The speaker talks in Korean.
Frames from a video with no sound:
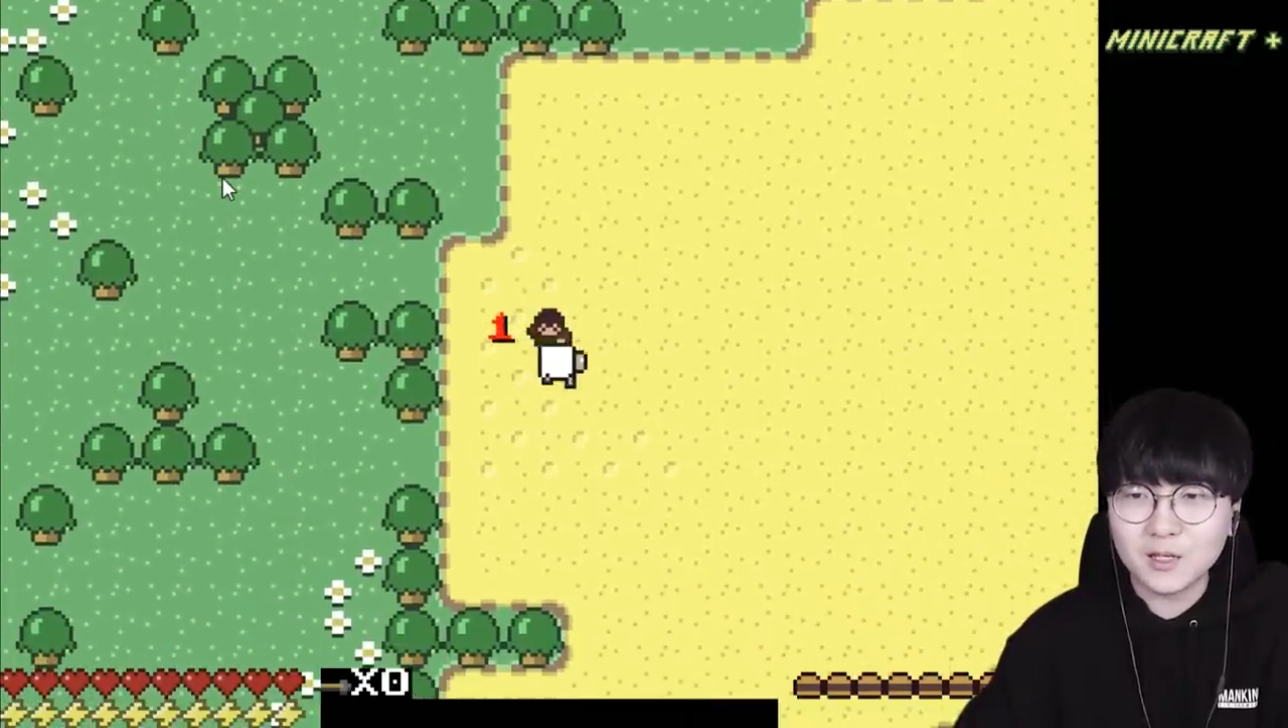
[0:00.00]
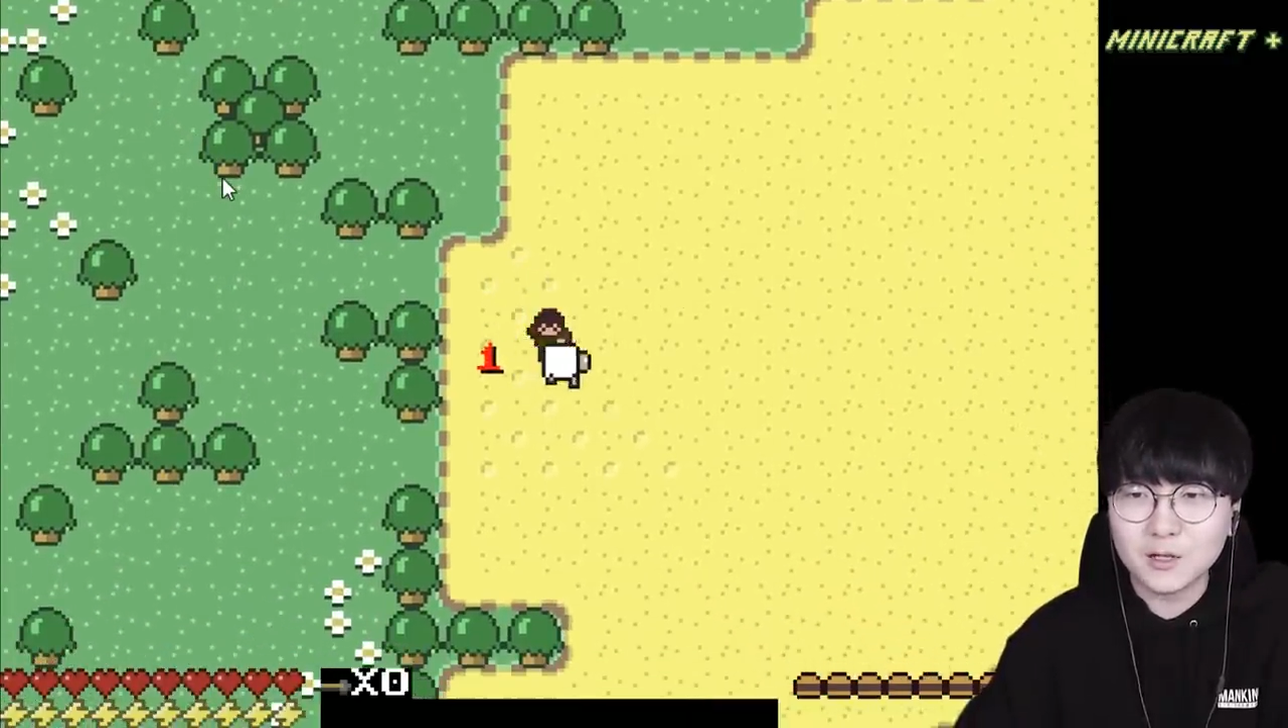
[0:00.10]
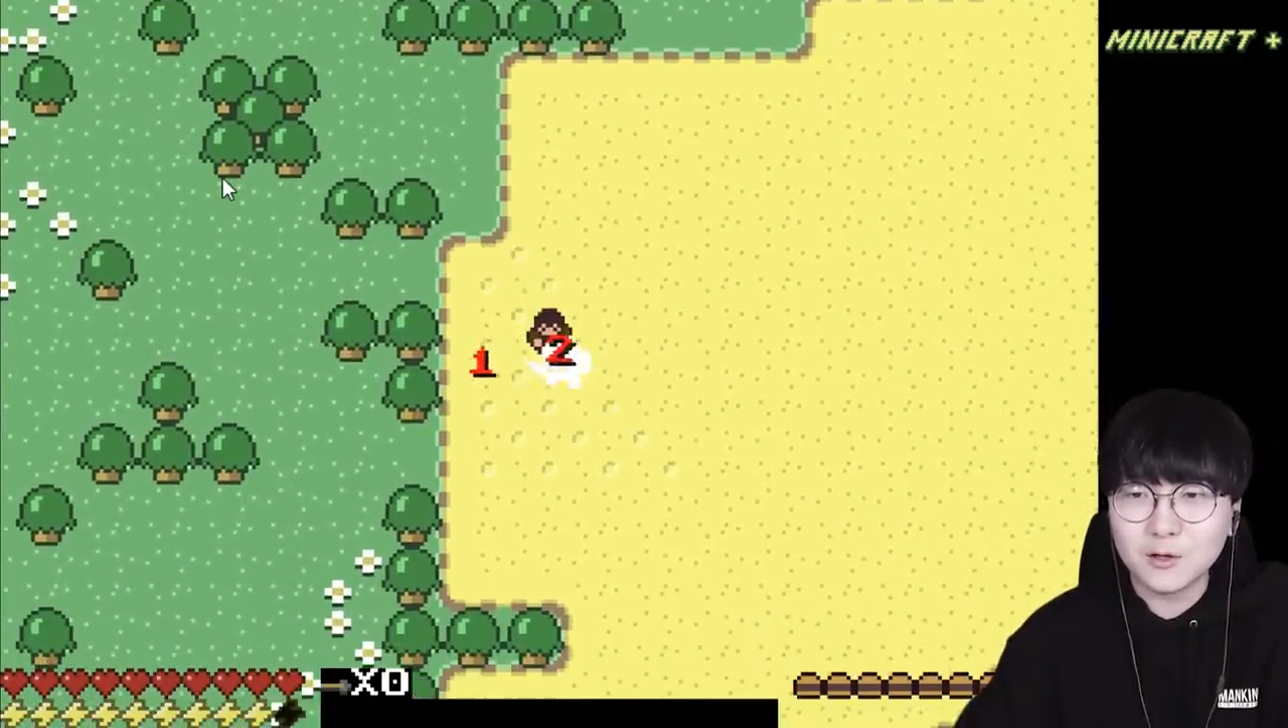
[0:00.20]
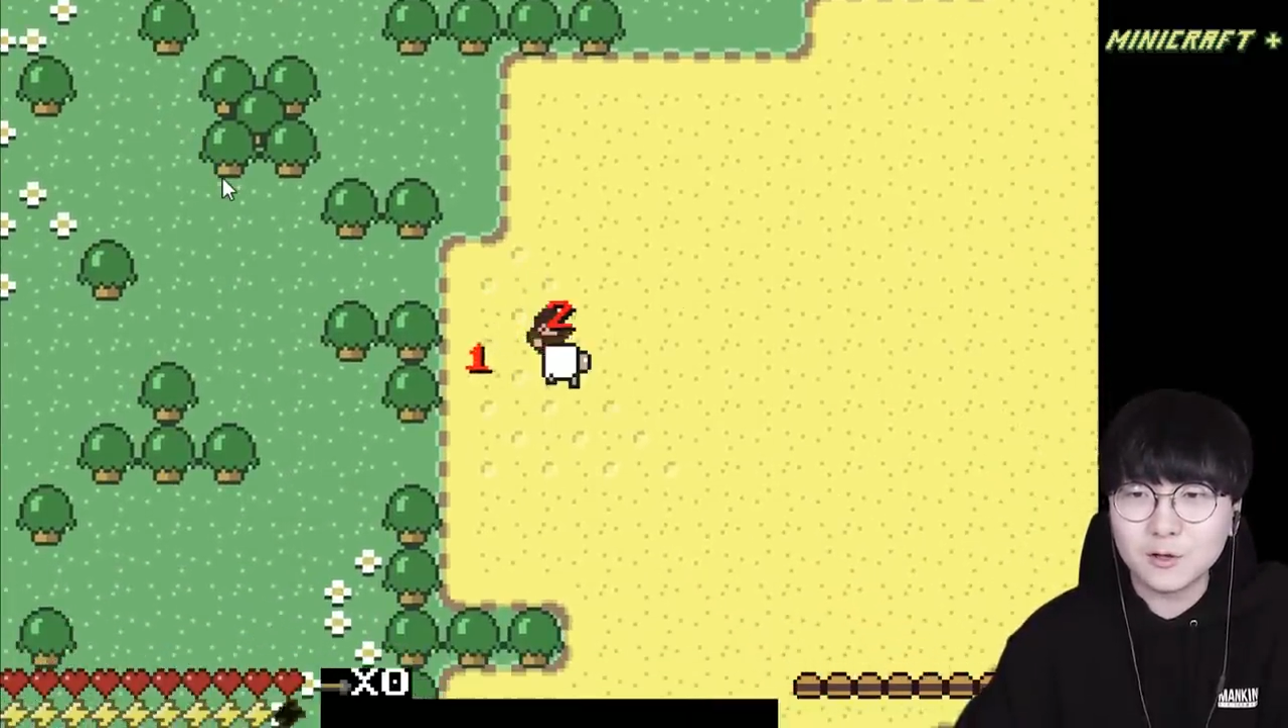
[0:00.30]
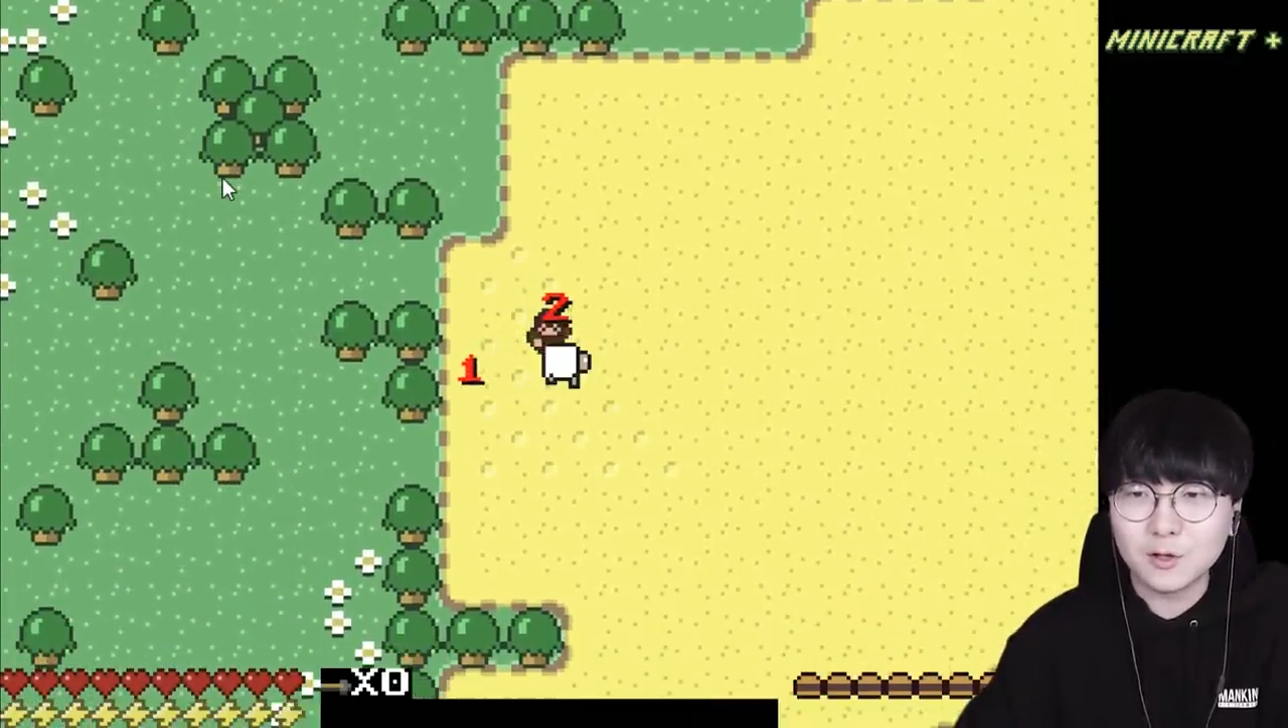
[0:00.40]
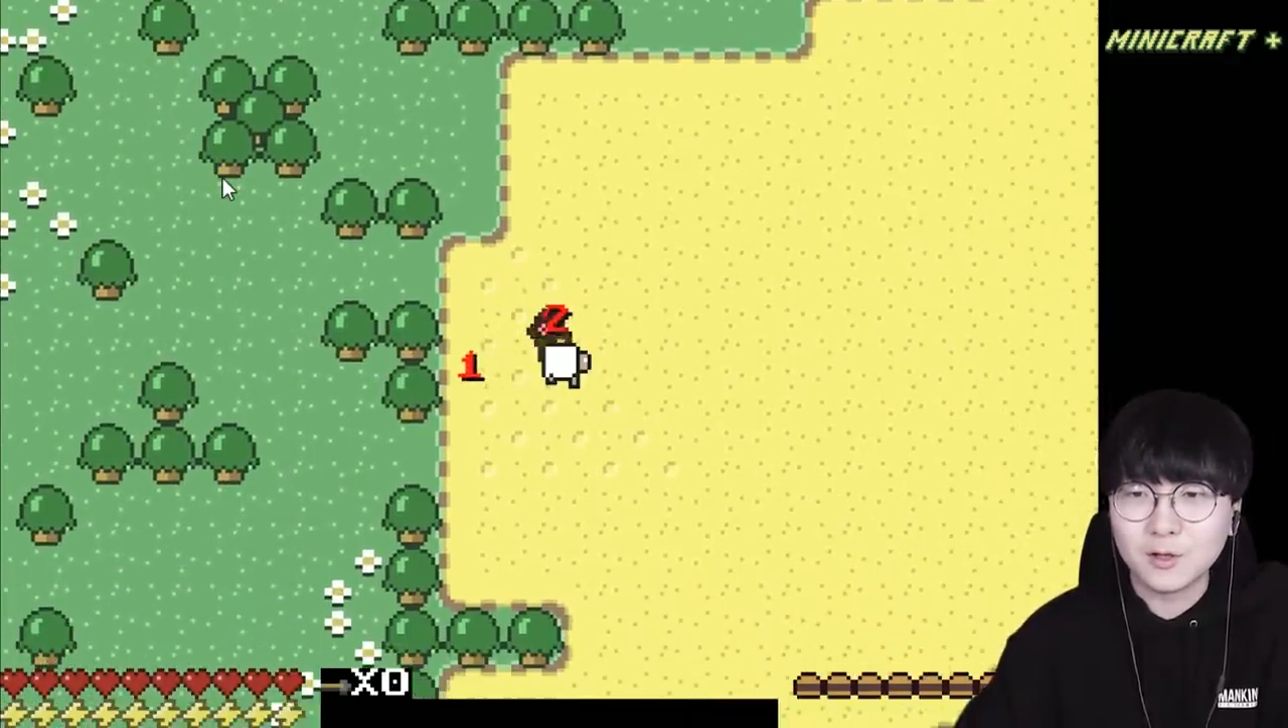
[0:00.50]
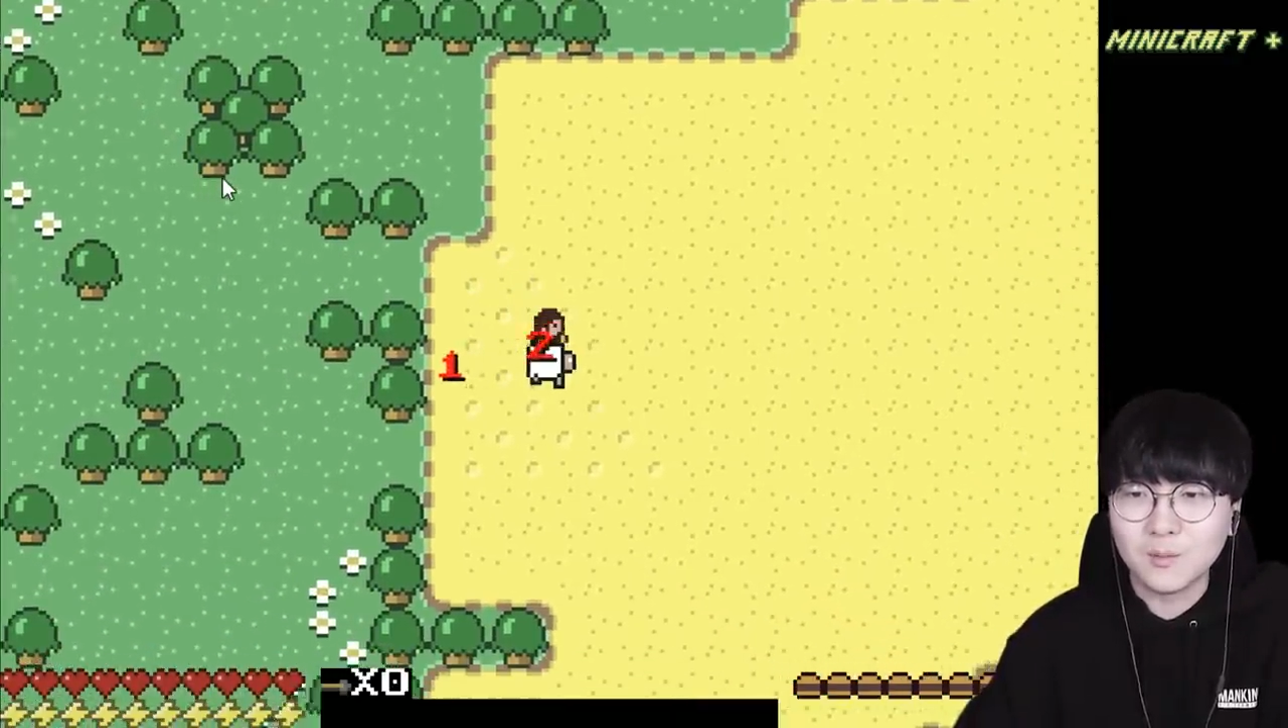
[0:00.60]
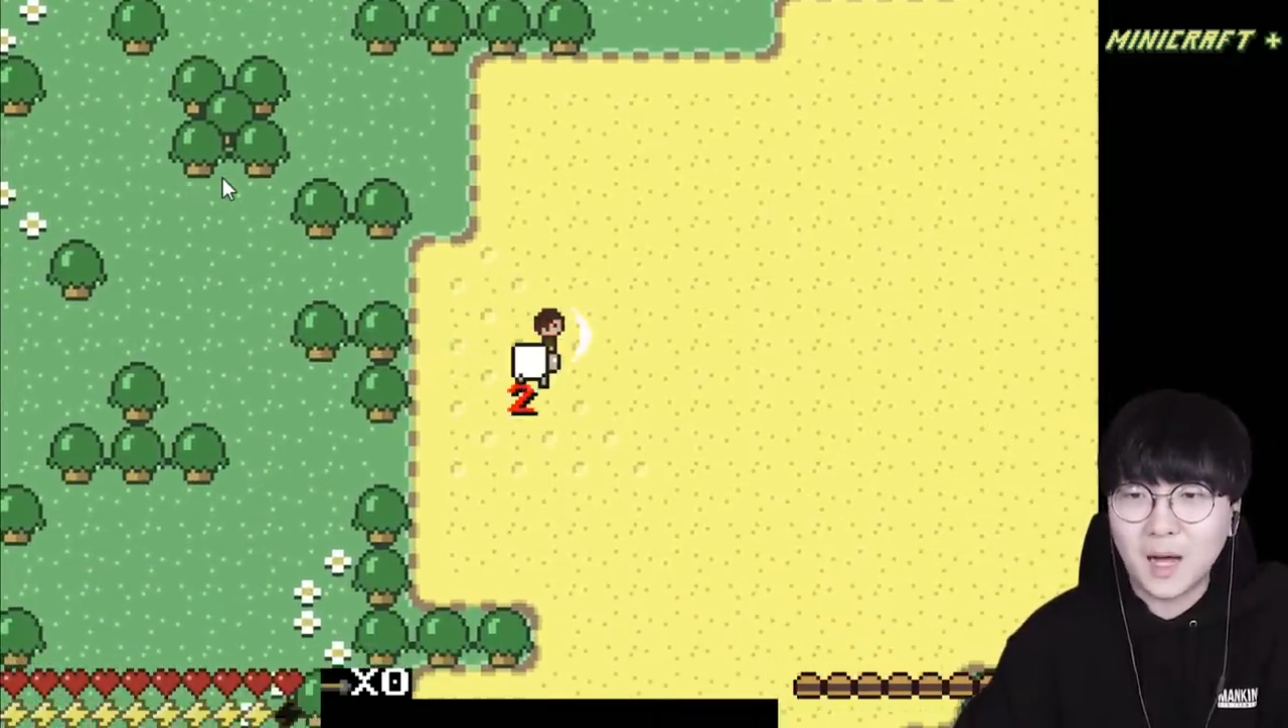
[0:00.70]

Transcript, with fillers: 즐길 수 있는